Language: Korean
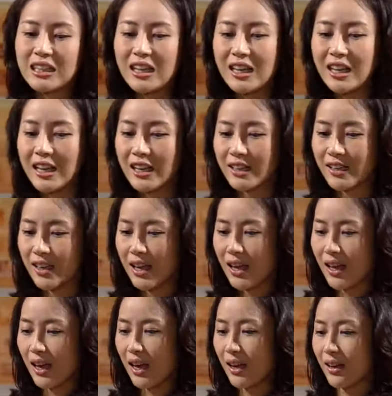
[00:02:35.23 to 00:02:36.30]
근데
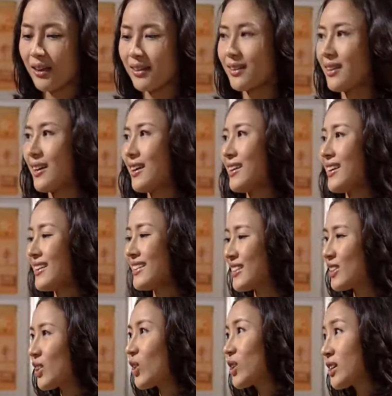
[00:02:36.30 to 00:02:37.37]

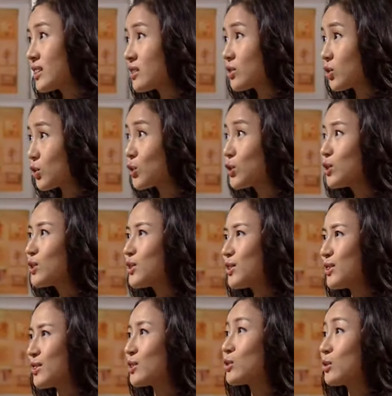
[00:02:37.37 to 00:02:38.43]
여긴
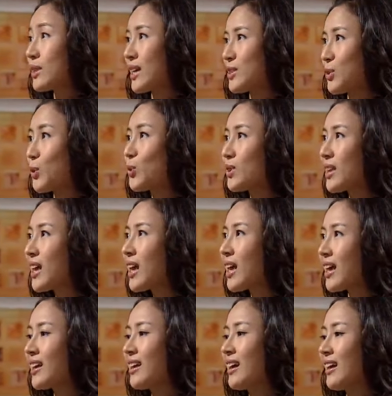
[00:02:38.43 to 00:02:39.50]
출근도 늦고 다
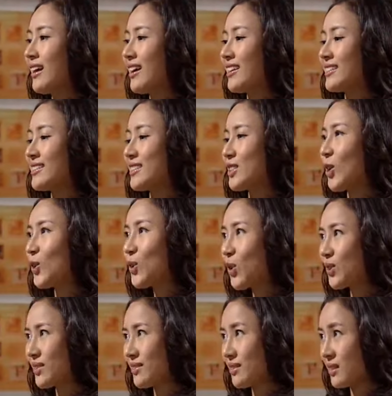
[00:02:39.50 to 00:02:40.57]
좋은데
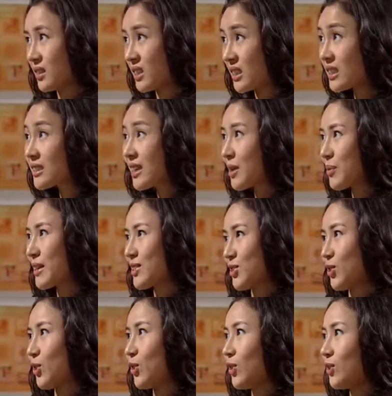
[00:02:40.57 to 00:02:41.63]
저녁 늦게
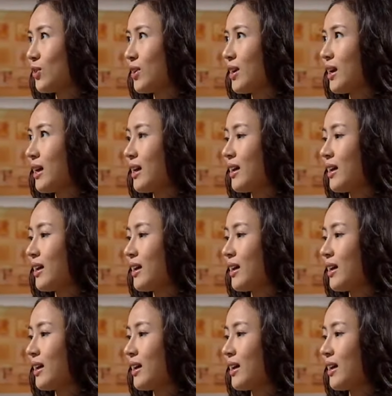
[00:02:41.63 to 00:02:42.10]
맞춰.